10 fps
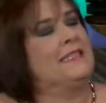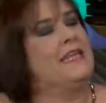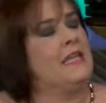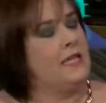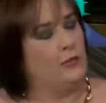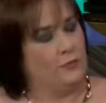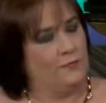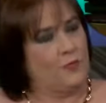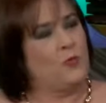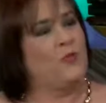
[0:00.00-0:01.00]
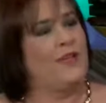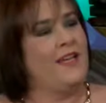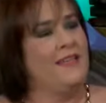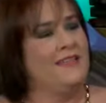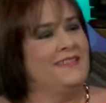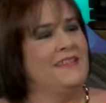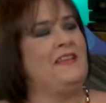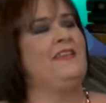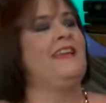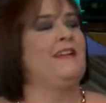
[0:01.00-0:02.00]
Quiquito, usted
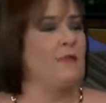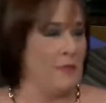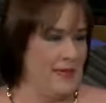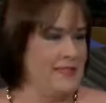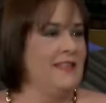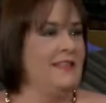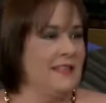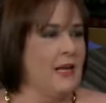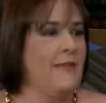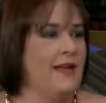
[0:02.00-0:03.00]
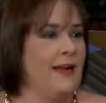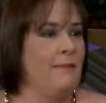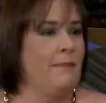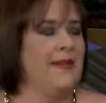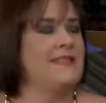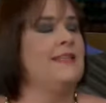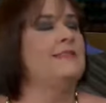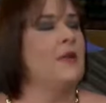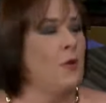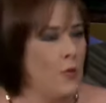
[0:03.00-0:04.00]
y el presidente Cameral
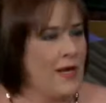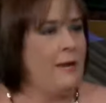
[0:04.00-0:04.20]
presentaron unas